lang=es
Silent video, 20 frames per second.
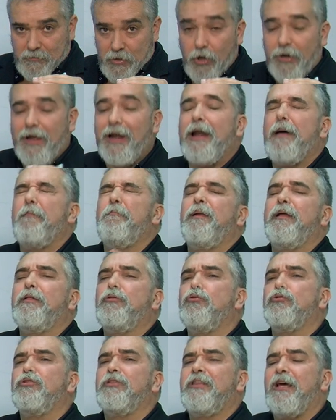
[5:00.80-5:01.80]
Lo que es la
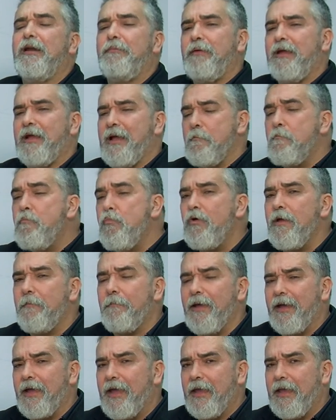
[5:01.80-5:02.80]
amplitud térmica es muy
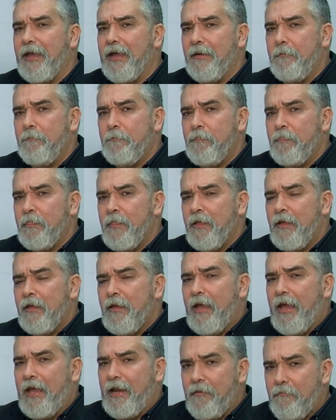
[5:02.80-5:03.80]
pequeña.
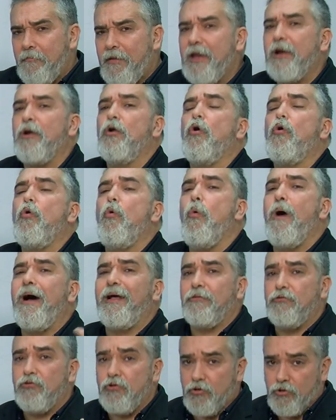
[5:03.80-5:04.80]
En invierno,
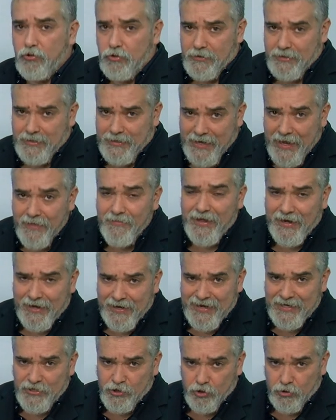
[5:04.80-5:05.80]
cuando queda
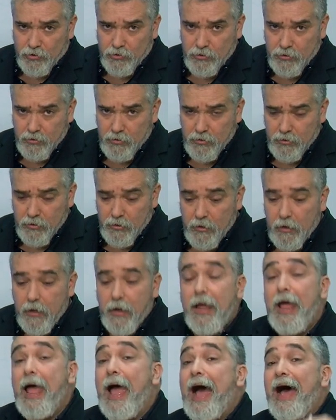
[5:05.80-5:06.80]
raso
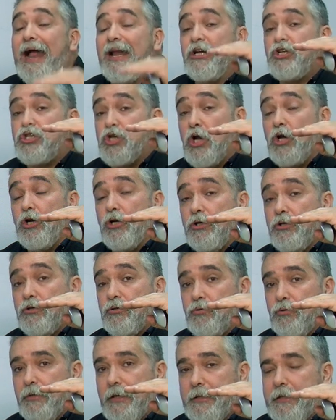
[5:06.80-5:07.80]
al sol
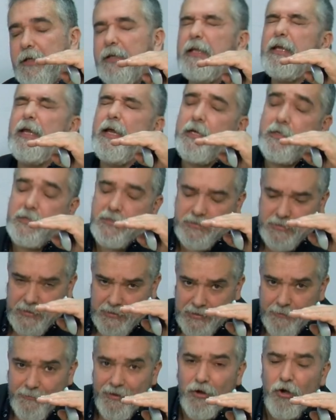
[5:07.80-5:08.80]
durante el día, se
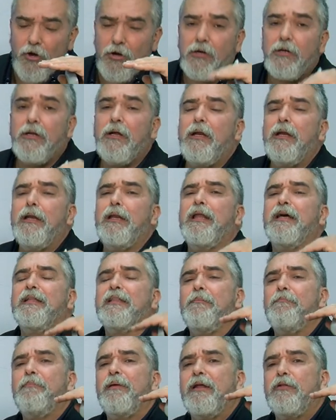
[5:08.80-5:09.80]
está mejor. La
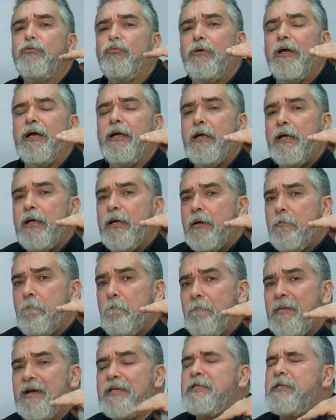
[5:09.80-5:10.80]
temperatura
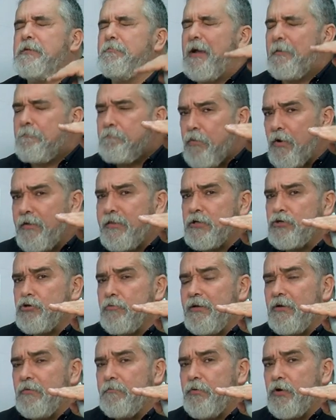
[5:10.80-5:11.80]
máxima puede
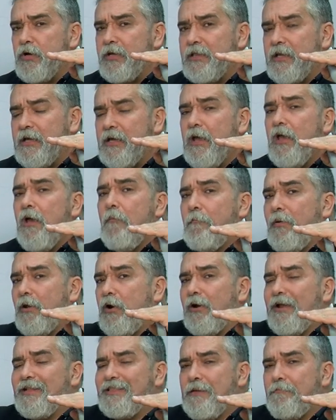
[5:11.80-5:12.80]
subir un poquitín,
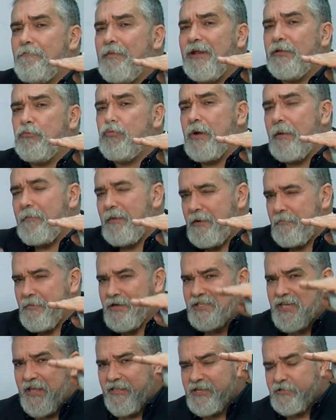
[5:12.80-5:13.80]
pero la temperatura
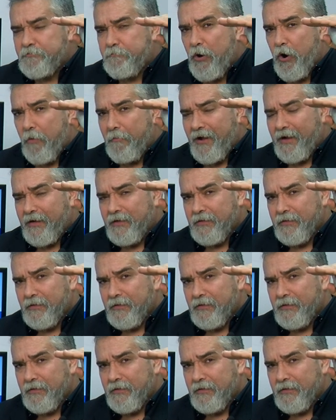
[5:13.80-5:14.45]
mínima se desploma.